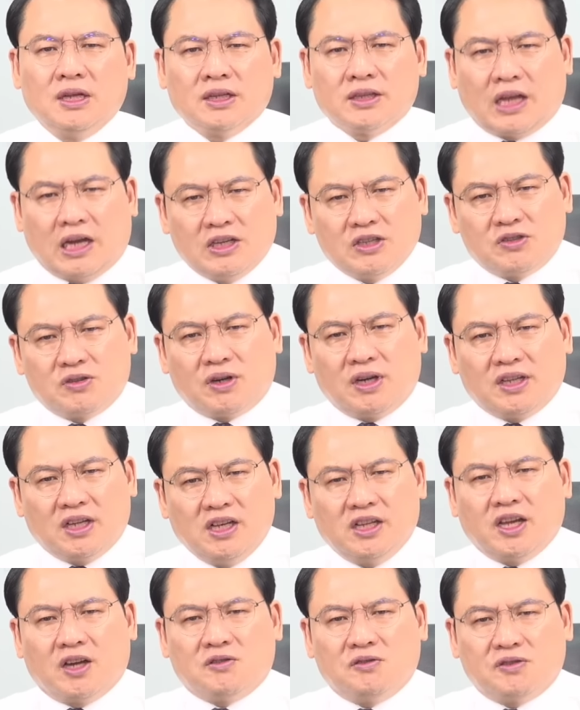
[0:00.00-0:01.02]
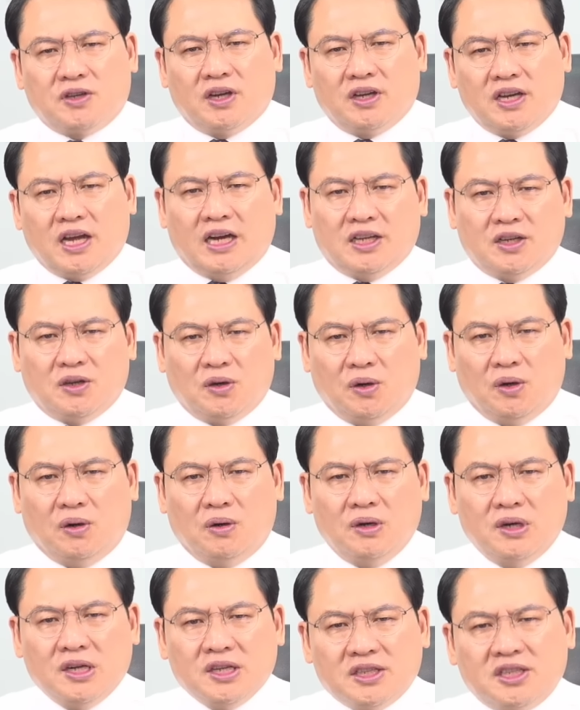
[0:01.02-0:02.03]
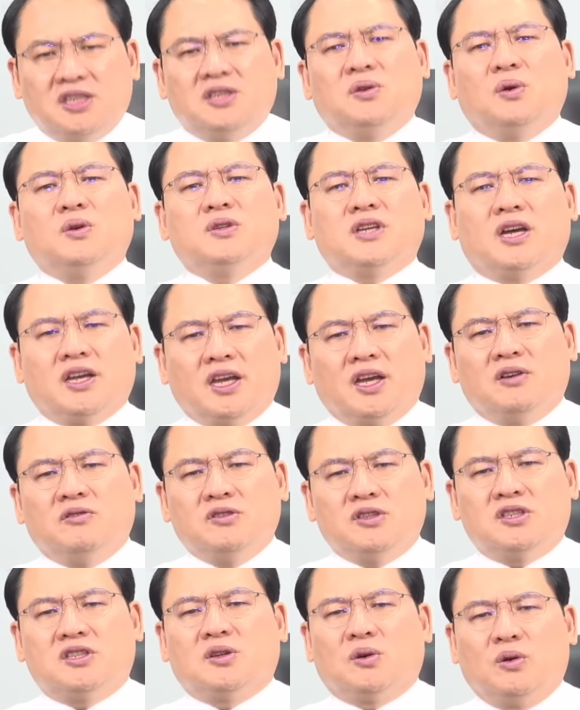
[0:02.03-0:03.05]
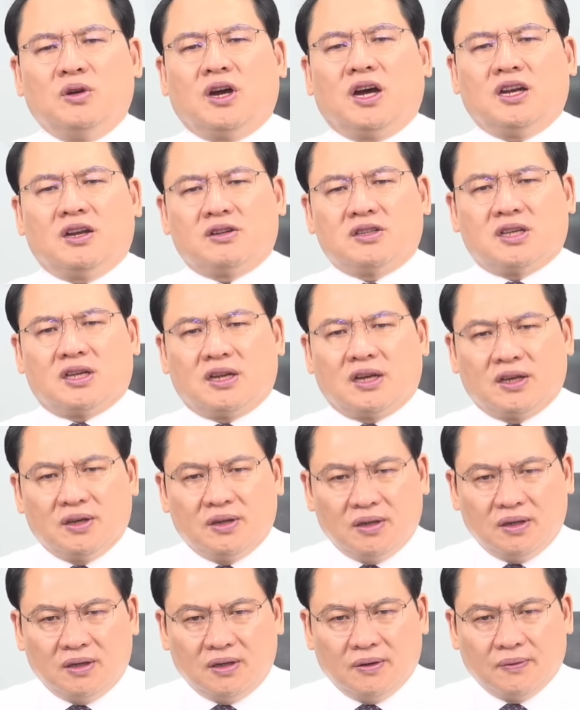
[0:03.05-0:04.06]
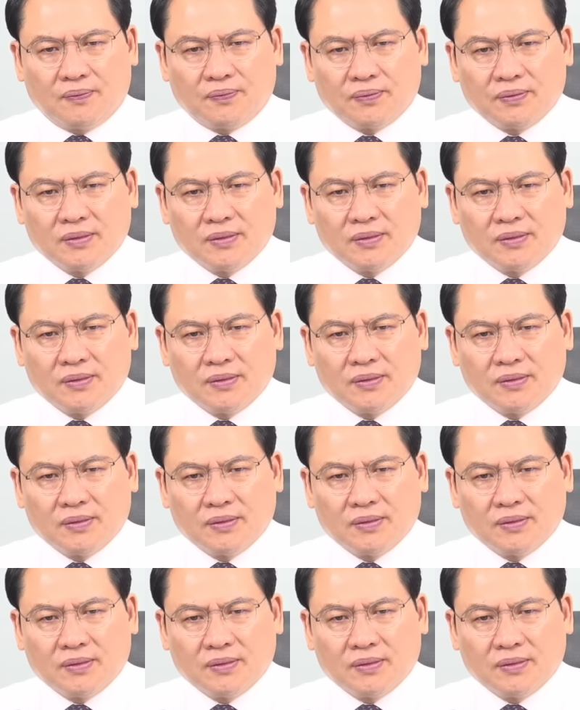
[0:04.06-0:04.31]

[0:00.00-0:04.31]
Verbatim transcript: 단순한 일개 국회의원이 아니고, 지도자의 위치로 올라가려고 그러잖아요.